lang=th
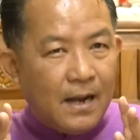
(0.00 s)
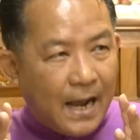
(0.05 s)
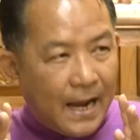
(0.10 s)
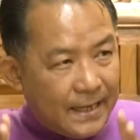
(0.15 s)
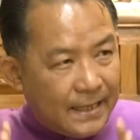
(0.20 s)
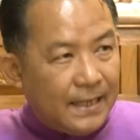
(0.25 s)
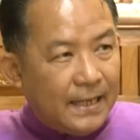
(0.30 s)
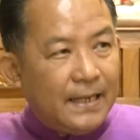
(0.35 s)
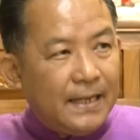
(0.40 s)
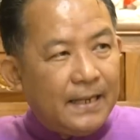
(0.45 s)

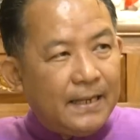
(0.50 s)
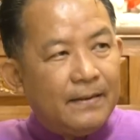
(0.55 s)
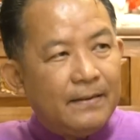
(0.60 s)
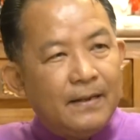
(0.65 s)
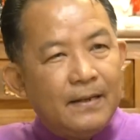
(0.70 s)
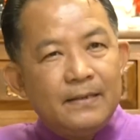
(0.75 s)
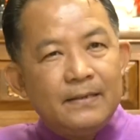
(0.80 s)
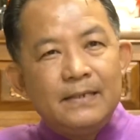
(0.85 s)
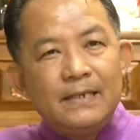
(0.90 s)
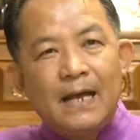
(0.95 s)
ให้ดี
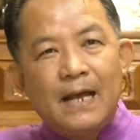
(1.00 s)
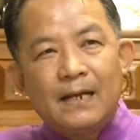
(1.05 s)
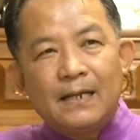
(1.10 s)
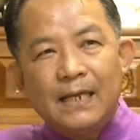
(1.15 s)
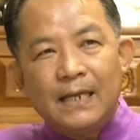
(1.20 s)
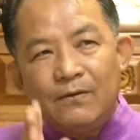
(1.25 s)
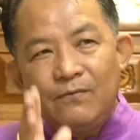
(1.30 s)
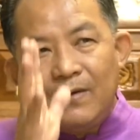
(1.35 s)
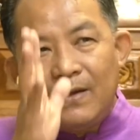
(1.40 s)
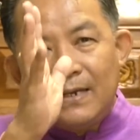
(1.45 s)
อย่า
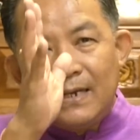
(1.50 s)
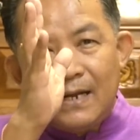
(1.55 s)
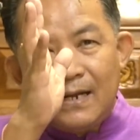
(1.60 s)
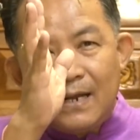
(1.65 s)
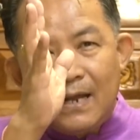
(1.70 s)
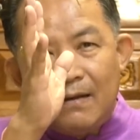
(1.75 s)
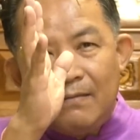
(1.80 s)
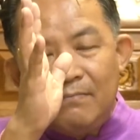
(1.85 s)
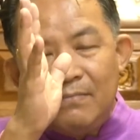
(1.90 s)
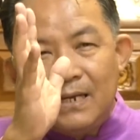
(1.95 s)
คิดว่านัก
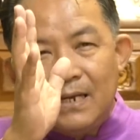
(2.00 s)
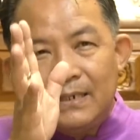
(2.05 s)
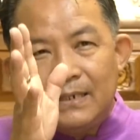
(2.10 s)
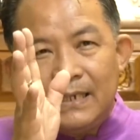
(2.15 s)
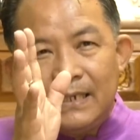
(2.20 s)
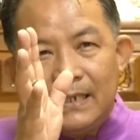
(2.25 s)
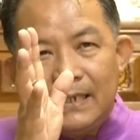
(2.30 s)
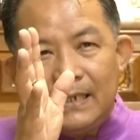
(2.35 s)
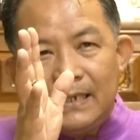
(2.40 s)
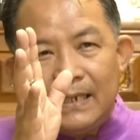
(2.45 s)
การเมือง
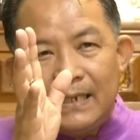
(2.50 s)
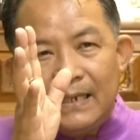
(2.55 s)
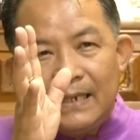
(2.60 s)
ที่